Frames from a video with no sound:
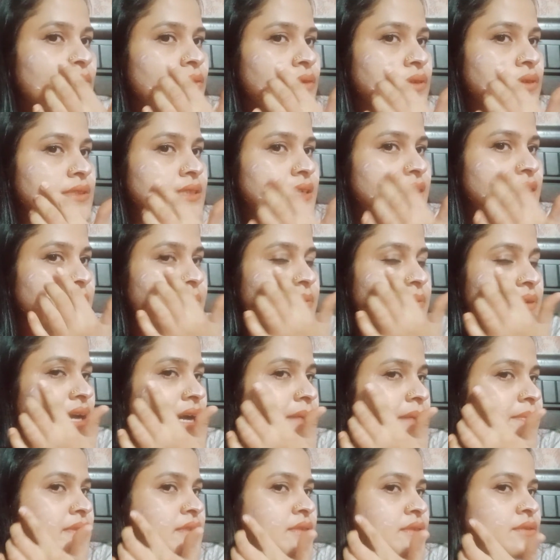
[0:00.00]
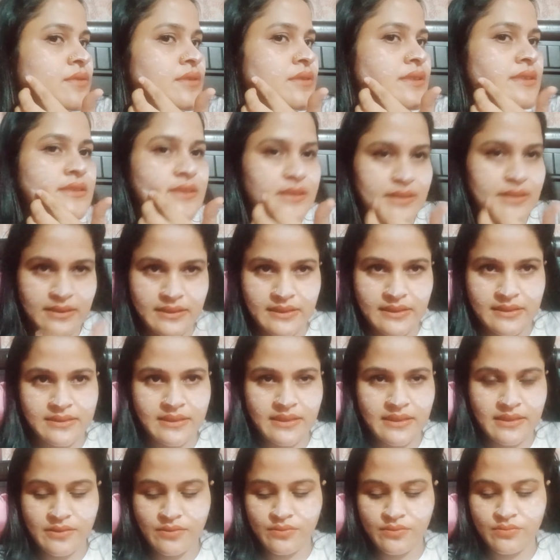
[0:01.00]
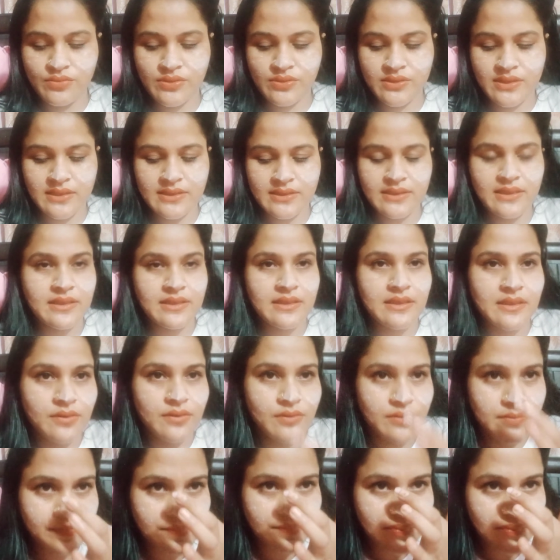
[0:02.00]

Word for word: उस जगह भी आप इसको इस तरीके से यूज़ कर सकते हो